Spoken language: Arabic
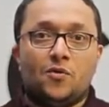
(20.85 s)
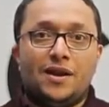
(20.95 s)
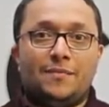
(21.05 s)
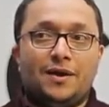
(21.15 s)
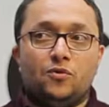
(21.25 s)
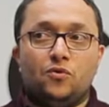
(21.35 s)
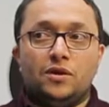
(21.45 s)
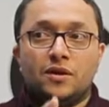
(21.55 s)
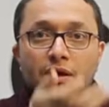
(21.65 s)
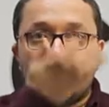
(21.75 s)
ولا
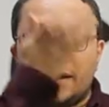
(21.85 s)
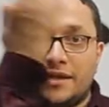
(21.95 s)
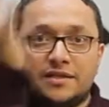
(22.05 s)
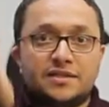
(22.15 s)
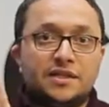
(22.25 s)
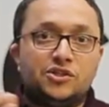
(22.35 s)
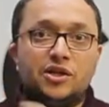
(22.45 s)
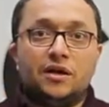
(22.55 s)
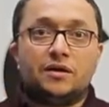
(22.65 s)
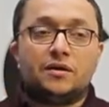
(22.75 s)
محلول خليه
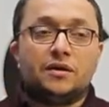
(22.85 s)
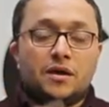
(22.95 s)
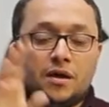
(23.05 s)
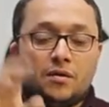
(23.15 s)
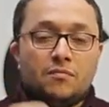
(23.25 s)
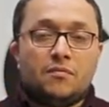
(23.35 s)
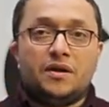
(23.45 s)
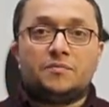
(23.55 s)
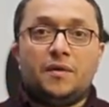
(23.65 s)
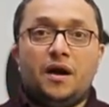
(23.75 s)
يستنشق
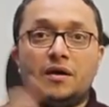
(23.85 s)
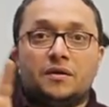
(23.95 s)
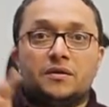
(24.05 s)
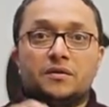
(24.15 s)
ميه بحر